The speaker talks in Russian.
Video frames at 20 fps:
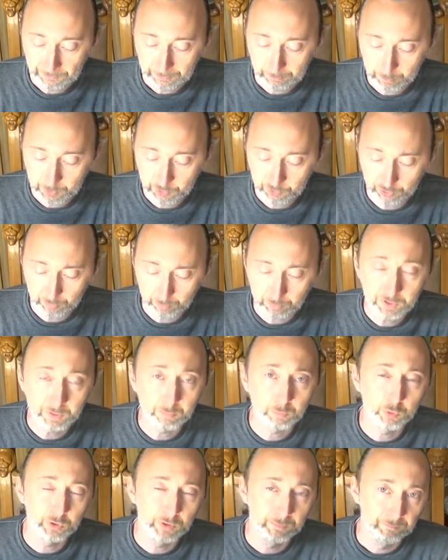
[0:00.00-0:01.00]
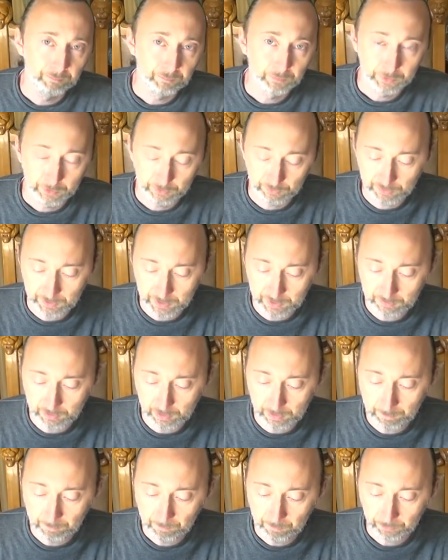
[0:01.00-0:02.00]
Пишет мне мой
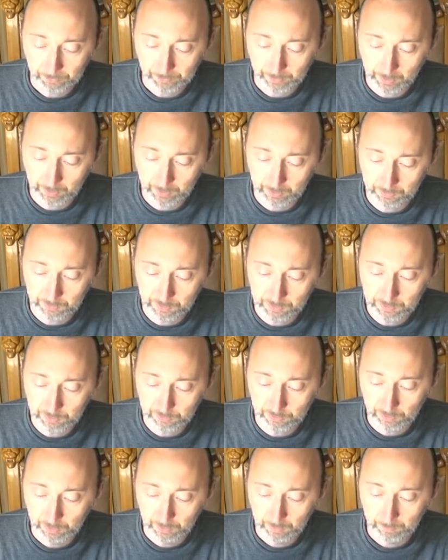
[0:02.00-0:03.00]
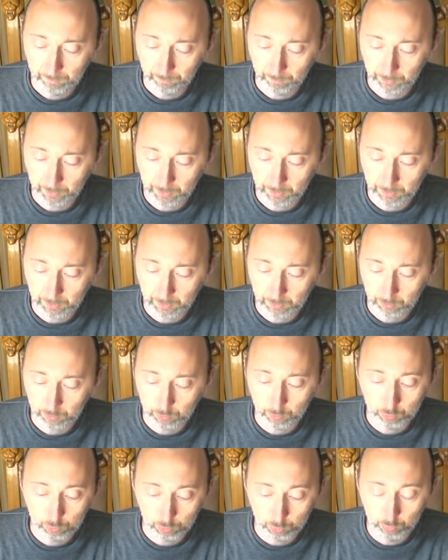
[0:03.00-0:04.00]
зритель э, Денис э,
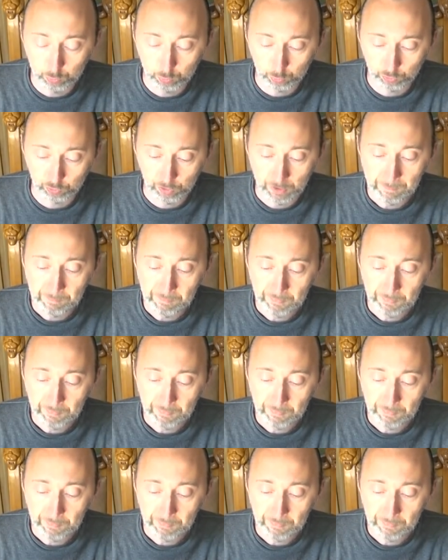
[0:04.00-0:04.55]
Цуфус.